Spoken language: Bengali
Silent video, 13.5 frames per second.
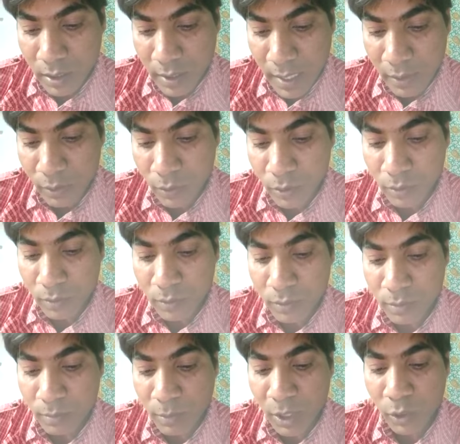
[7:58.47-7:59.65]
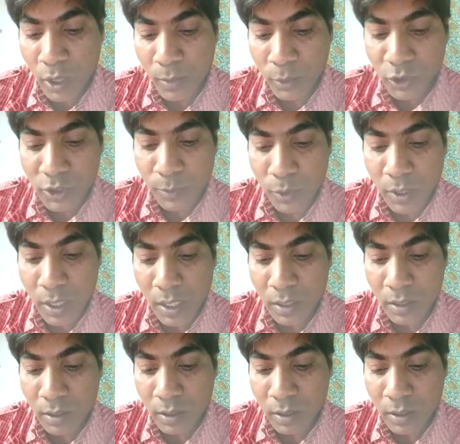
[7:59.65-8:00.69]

কেন বা লোহায় মরচে পড়ার